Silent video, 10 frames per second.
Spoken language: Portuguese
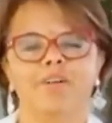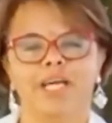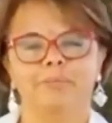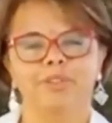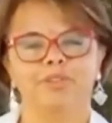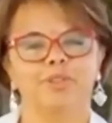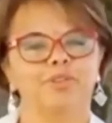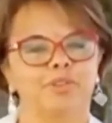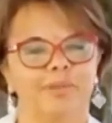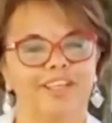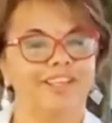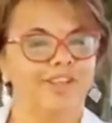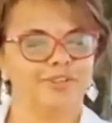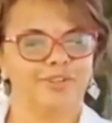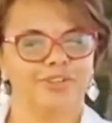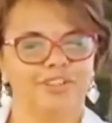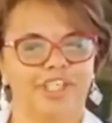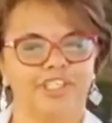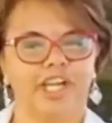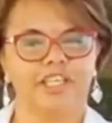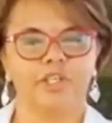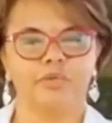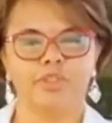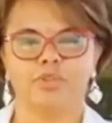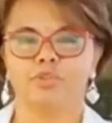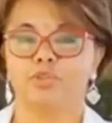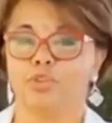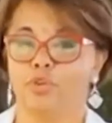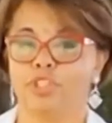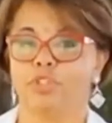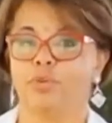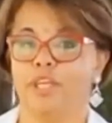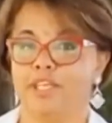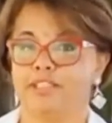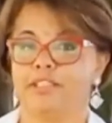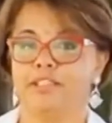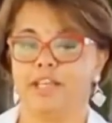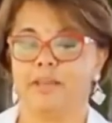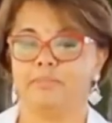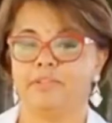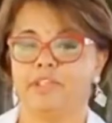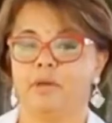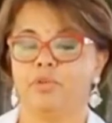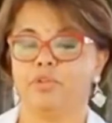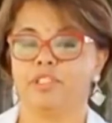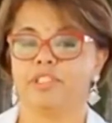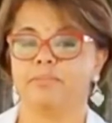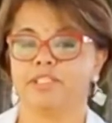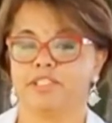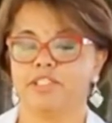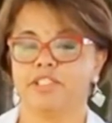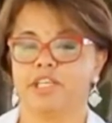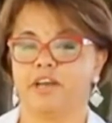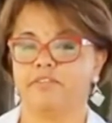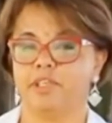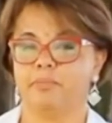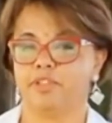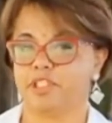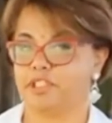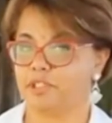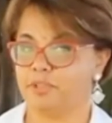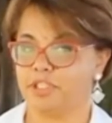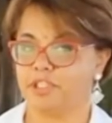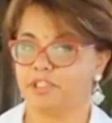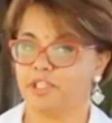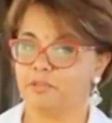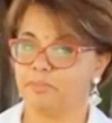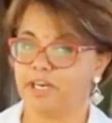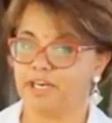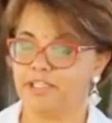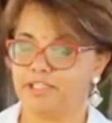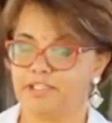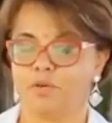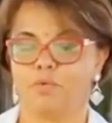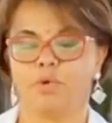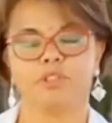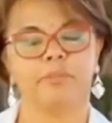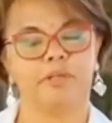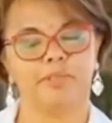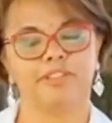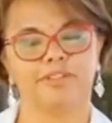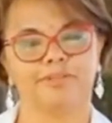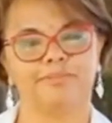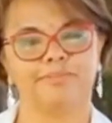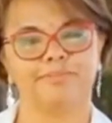Olá pessoal, tudo bem? Eu sou a doutora Jaque e o assunto de hoje é doença de Lyme, que é uma doença bastante grave que pode ser transmitida tanto para cães quanto para humanos.